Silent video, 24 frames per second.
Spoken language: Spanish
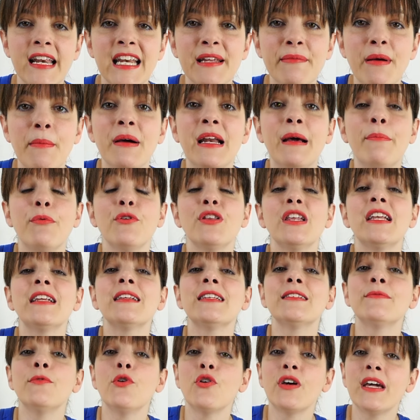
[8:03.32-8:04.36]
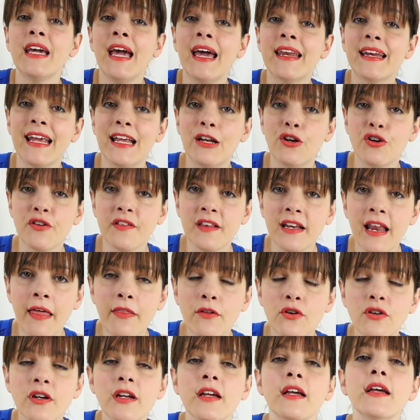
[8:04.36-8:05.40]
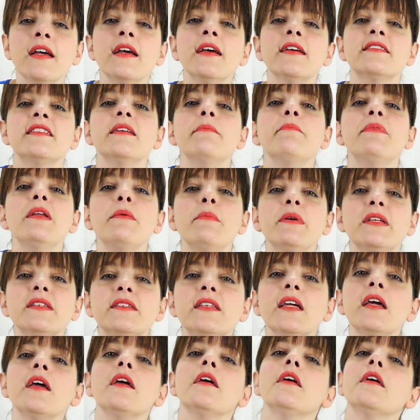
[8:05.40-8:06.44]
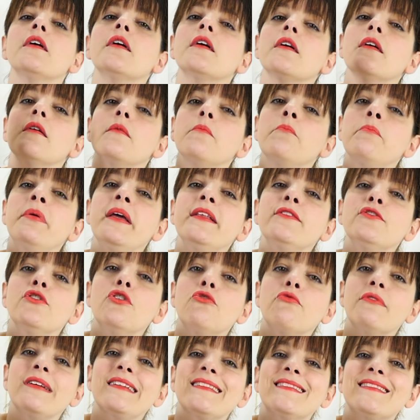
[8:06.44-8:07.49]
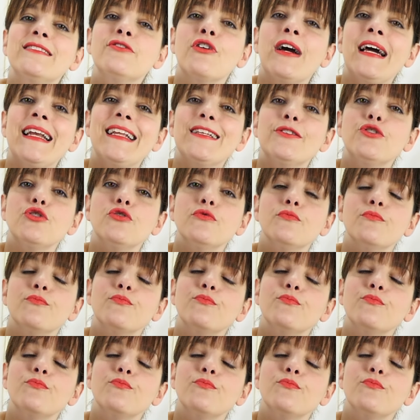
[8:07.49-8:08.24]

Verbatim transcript: arriba, para poder desbloquear el ordenador simplemente viendo nuestro careto.